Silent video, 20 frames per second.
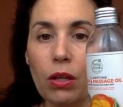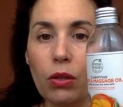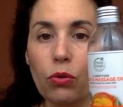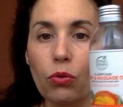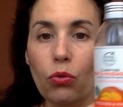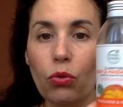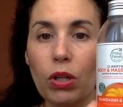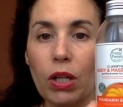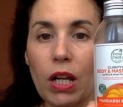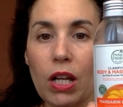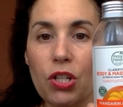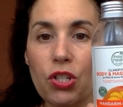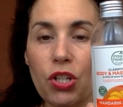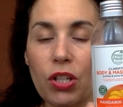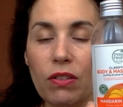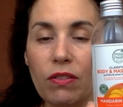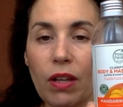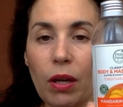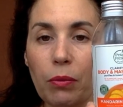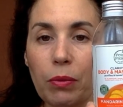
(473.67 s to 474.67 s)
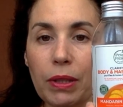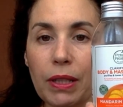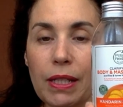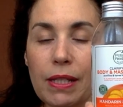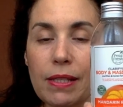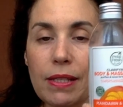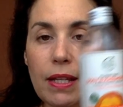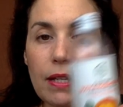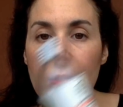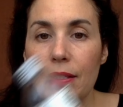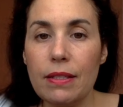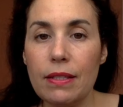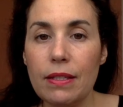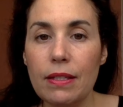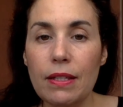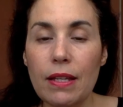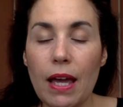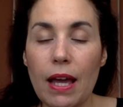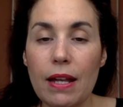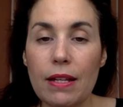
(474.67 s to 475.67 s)
Donc là, j'ai terminé
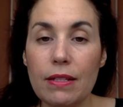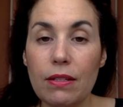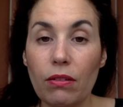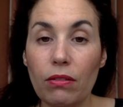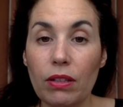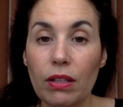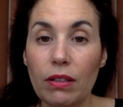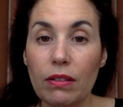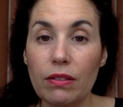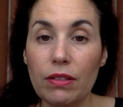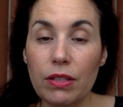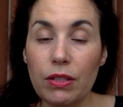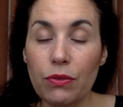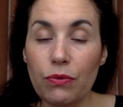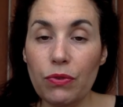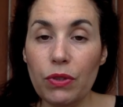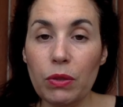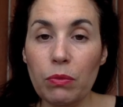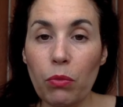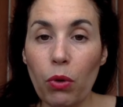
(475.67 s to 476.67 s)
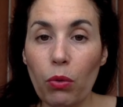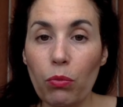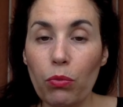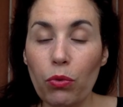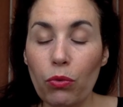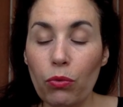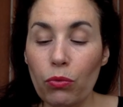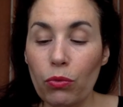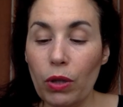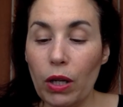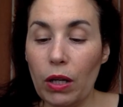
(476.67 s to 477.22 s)
celle-ci, elle sentait divinement bon.